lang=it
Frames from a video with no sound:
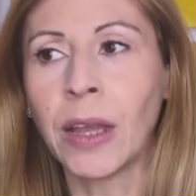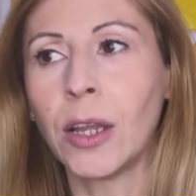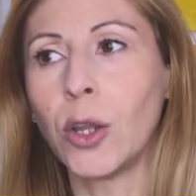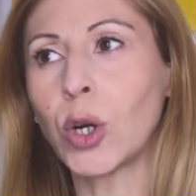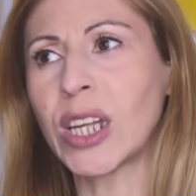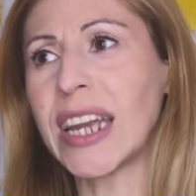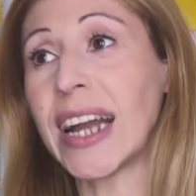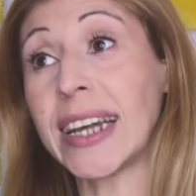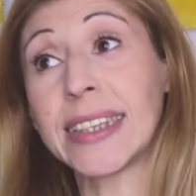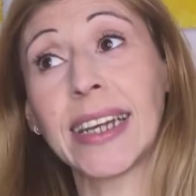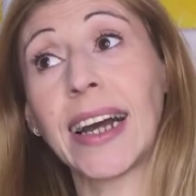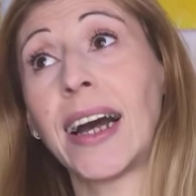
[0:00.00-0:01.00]
L'ho
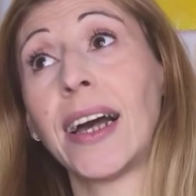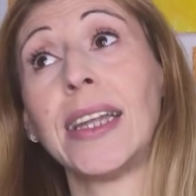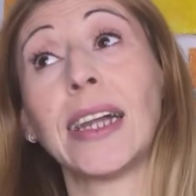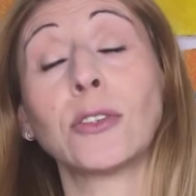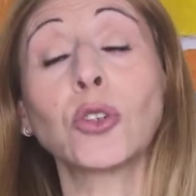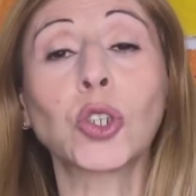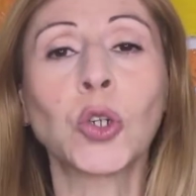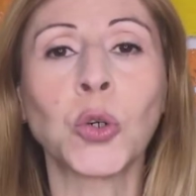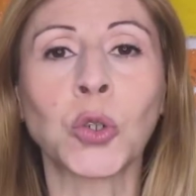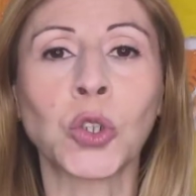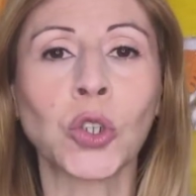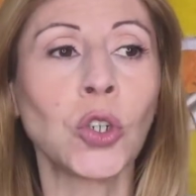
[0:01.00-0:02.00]
creata l'anno
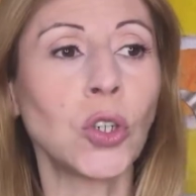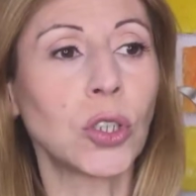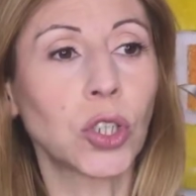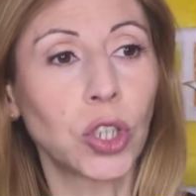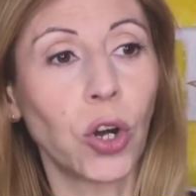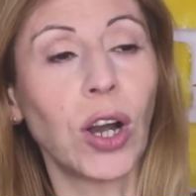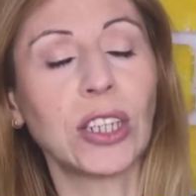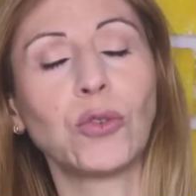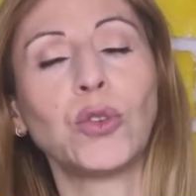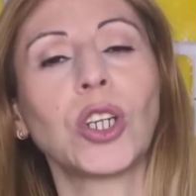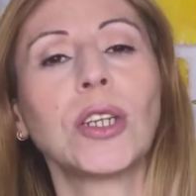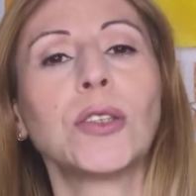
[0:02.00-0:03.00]
scorso, sto
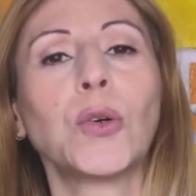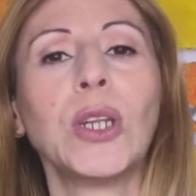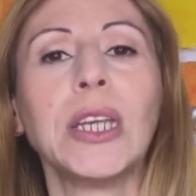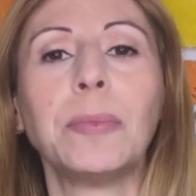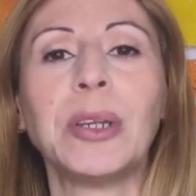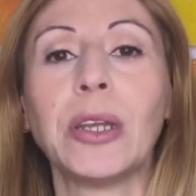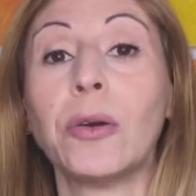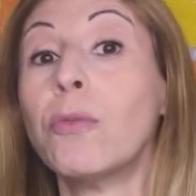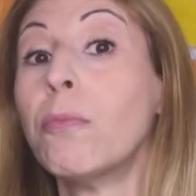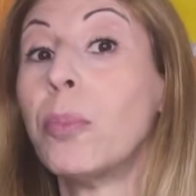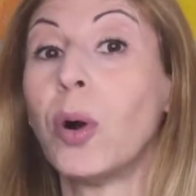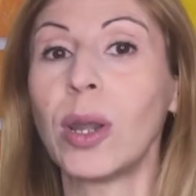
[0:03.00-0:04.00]
aggiungendo libri
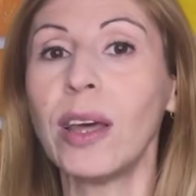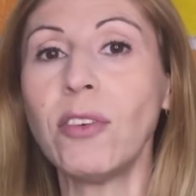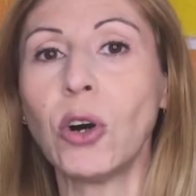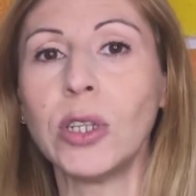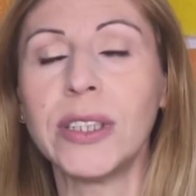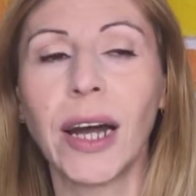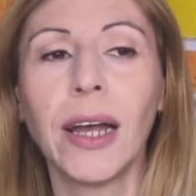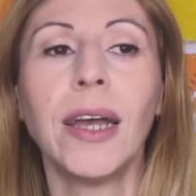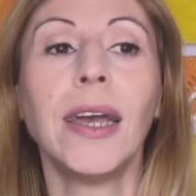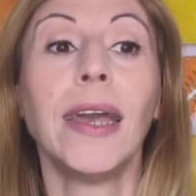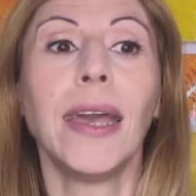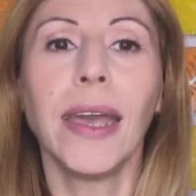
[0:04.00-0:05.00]
un po' alla volta
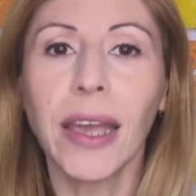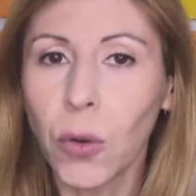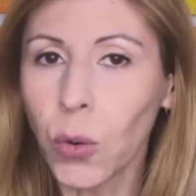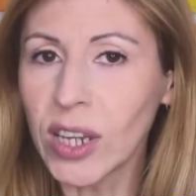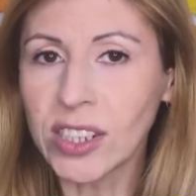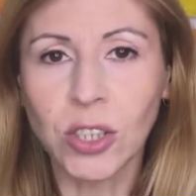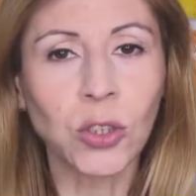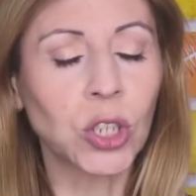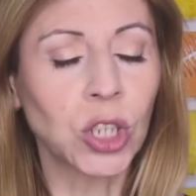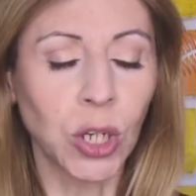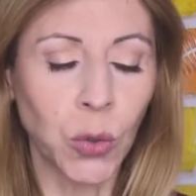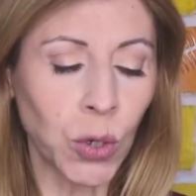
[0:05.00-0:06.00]
e questo
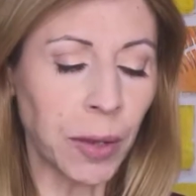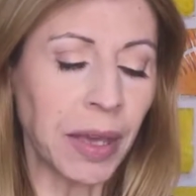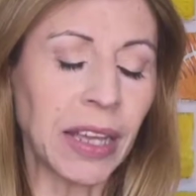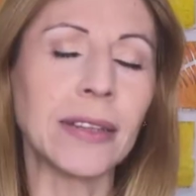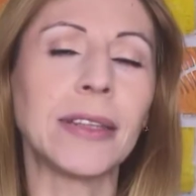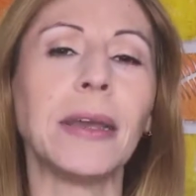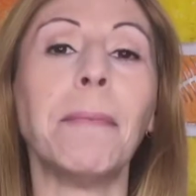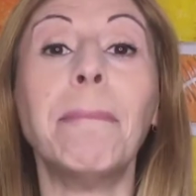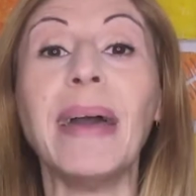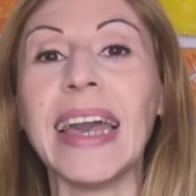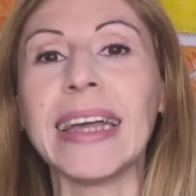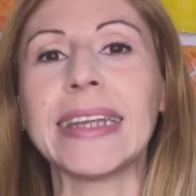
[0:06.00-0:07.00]
sicuramente
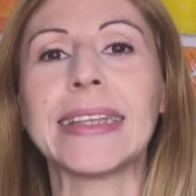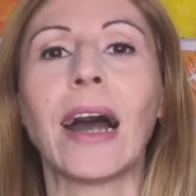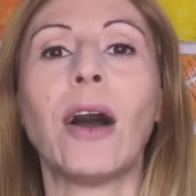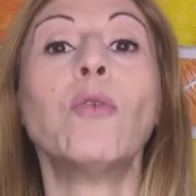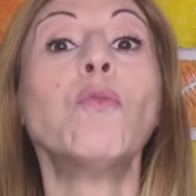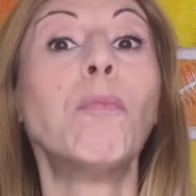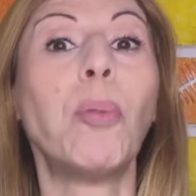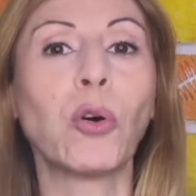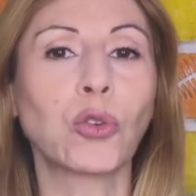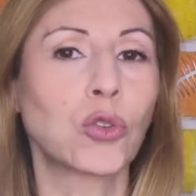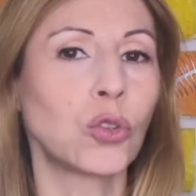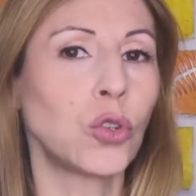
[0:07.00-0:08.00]
merita un
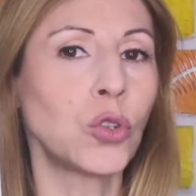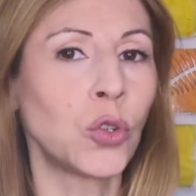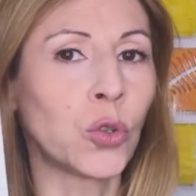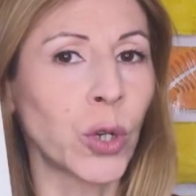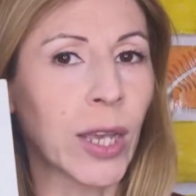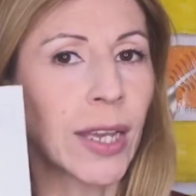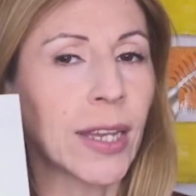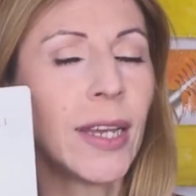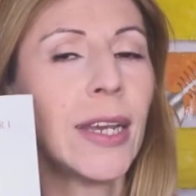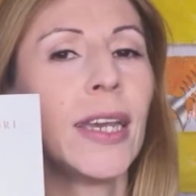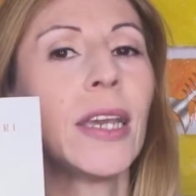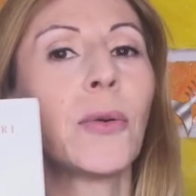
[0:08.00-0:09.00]
posto d'onore
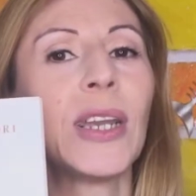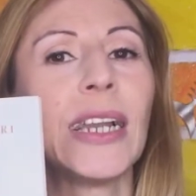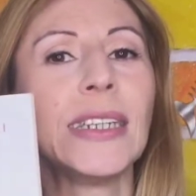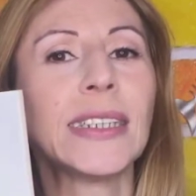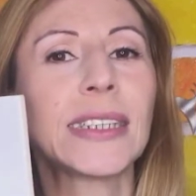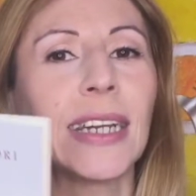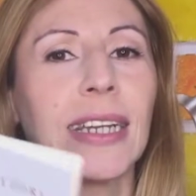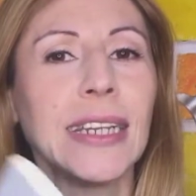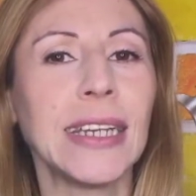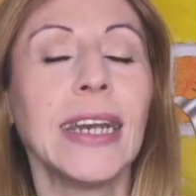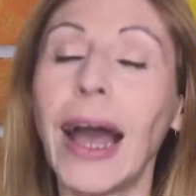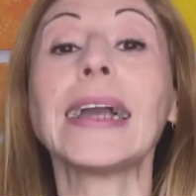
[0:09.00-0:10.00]
in quella lista
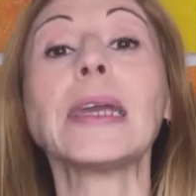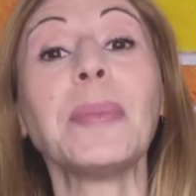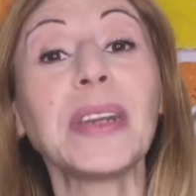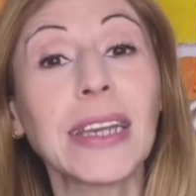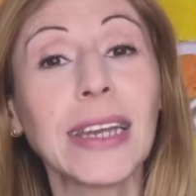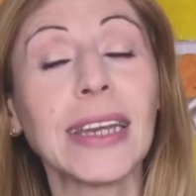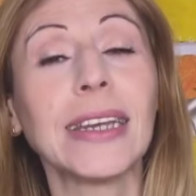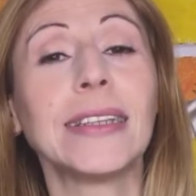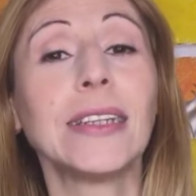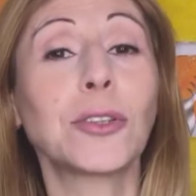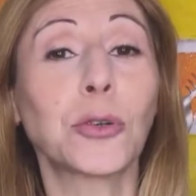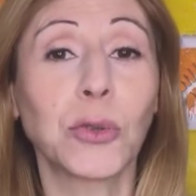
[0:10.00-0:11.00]
lì, anche perché
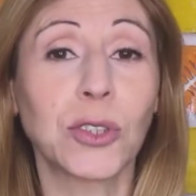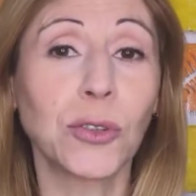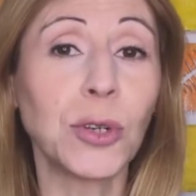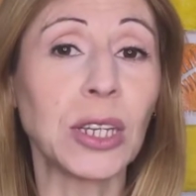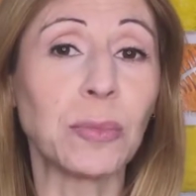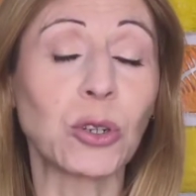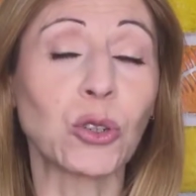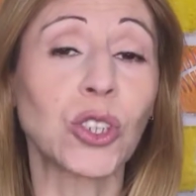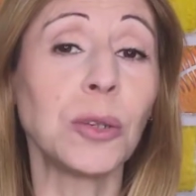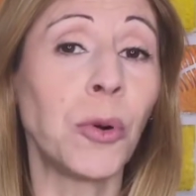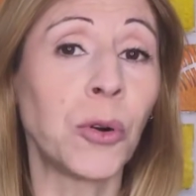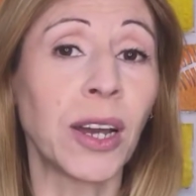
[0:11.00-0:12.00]
dentro questo libro
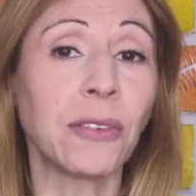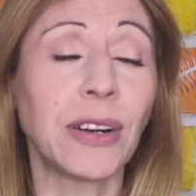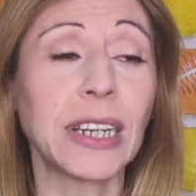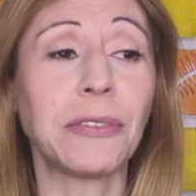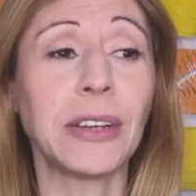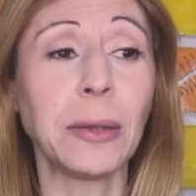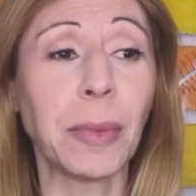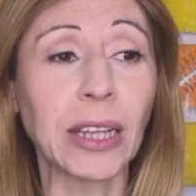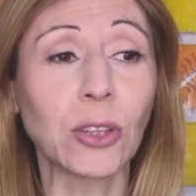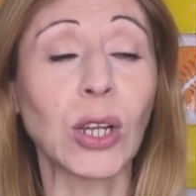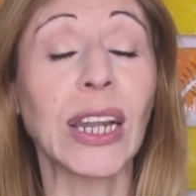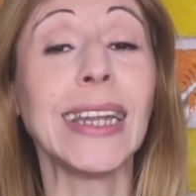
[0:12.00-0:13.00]
Simona fa
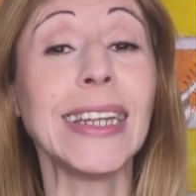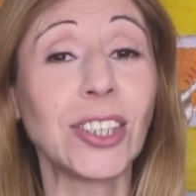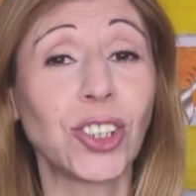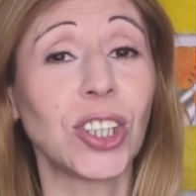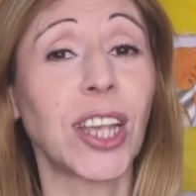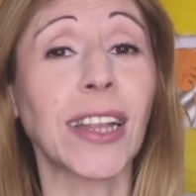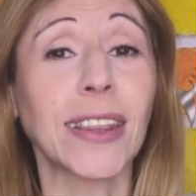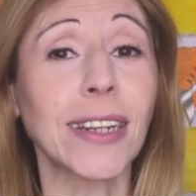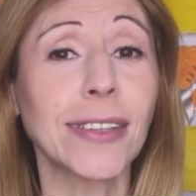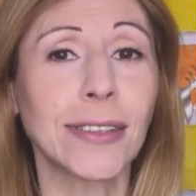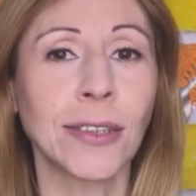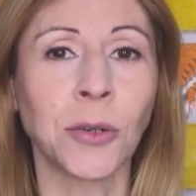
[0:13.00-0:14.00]
riferimento alla legge di
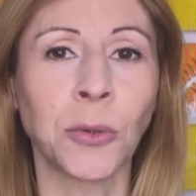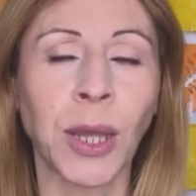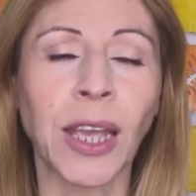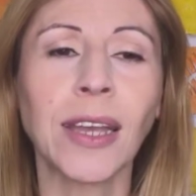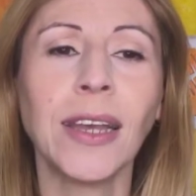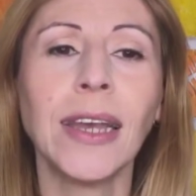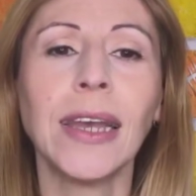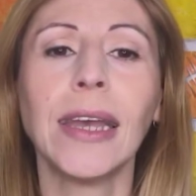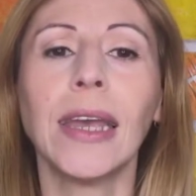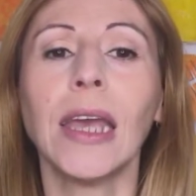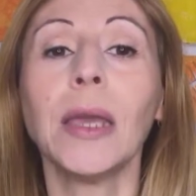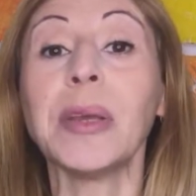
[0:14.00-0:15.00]
attrazione
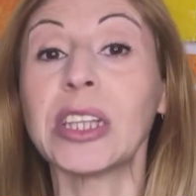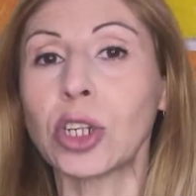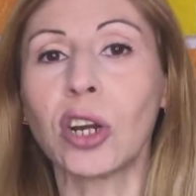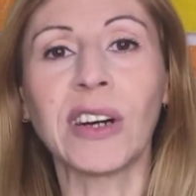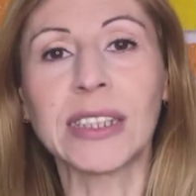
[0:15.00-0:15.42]
e mi trova